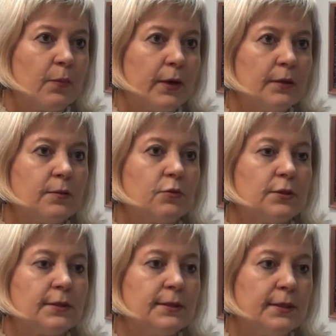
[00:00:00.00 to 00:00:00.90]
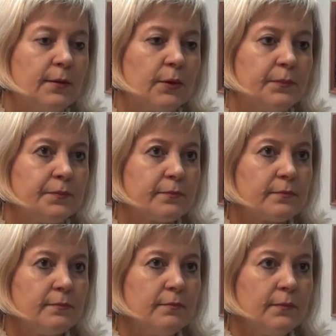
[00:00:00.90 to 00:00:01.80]
поэтому система
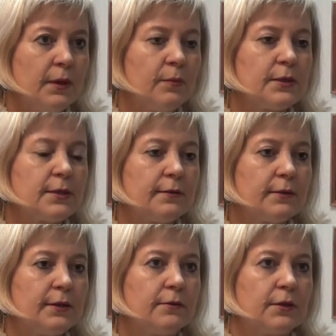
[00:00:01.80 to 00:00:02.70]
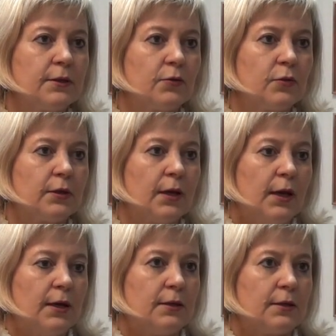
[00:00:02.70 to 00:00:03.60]
образование в регионе
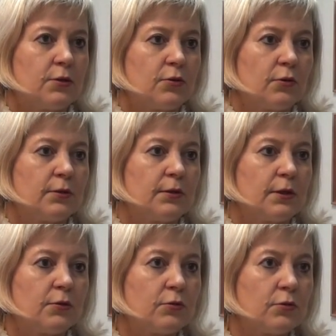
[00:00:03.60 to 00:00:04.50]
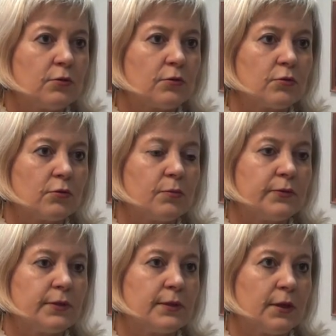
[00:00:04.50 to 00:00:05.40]
э, настроено на то,
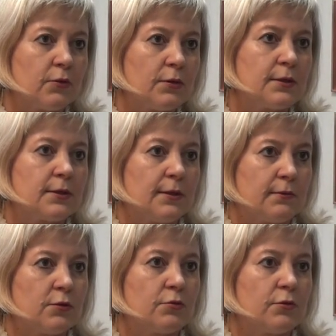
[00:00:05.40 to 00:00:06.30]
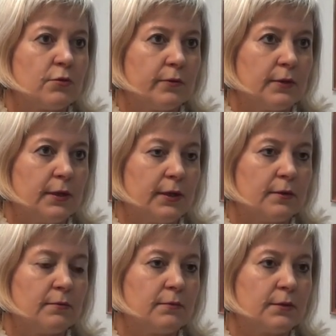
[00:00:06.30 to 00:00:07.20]
чтобы всесторонне создавать условия
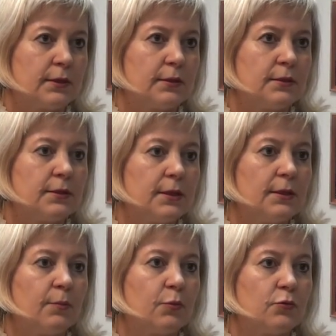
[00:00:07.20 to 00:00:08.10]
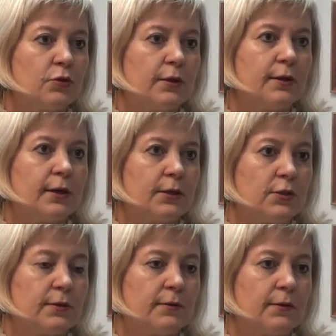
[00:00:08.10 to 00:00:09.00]
для таких детей, для получения
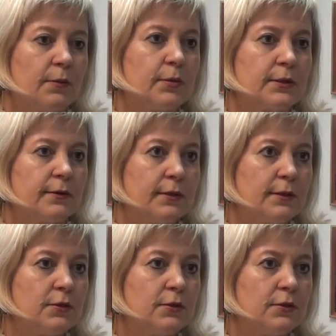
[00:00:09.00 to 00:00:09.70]
качественного образования,